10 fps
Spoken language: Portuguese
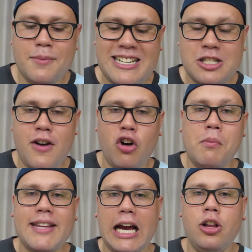Mas se tiver
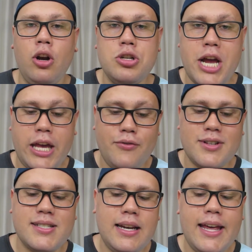alguma tecnologia que
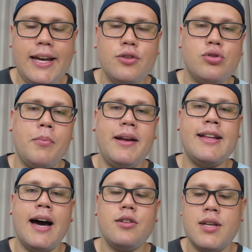você lê aí nos
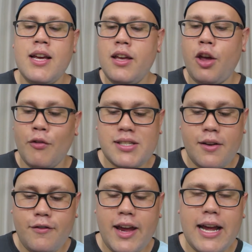comentários que
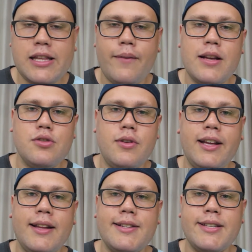você vê através do
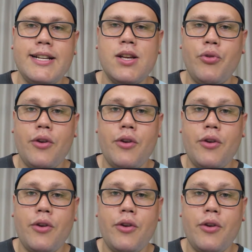link na descrição.